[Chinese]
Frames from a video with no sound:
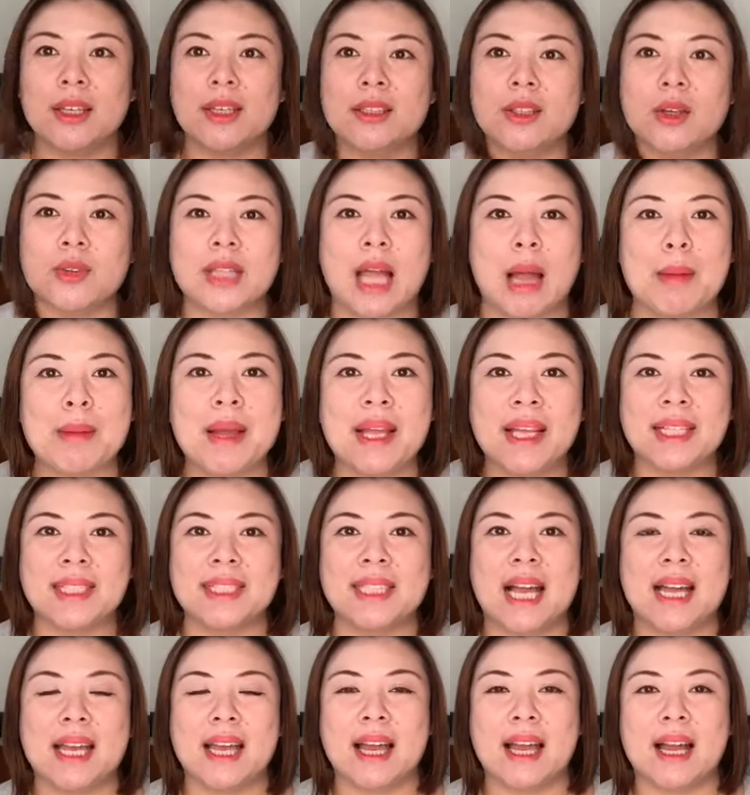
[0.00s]
要打扮一
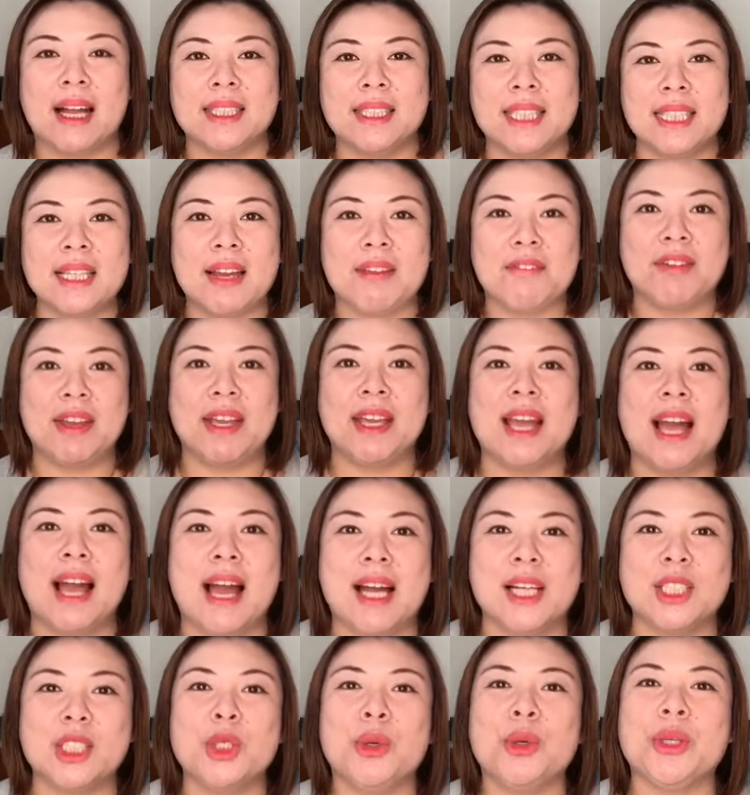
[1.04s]
下呀，减减肥
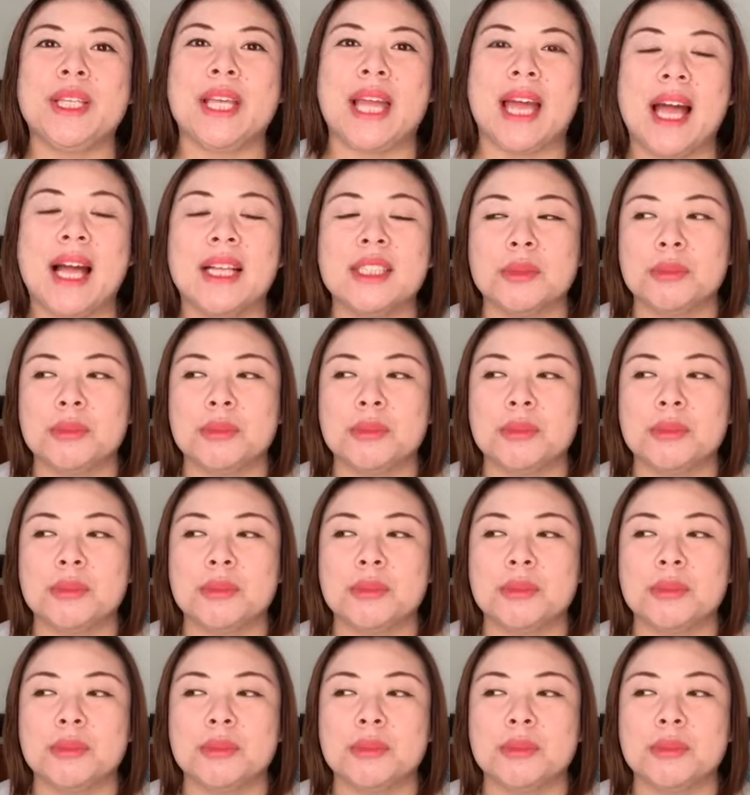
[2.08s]
呀，瘦一点啊，